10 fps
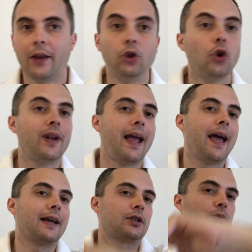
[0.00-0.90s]
Non
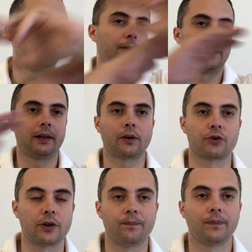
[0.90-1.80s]
è assolutamente
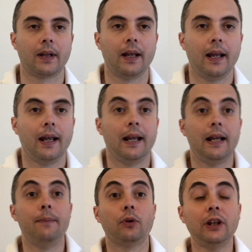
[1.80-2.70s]
così.
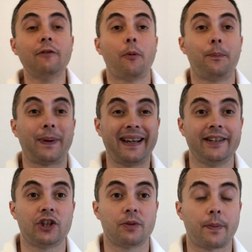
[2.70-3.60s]
Il motivo
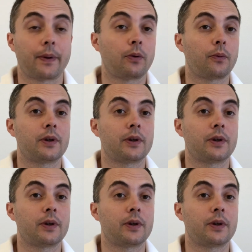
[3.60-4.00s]
principe per cui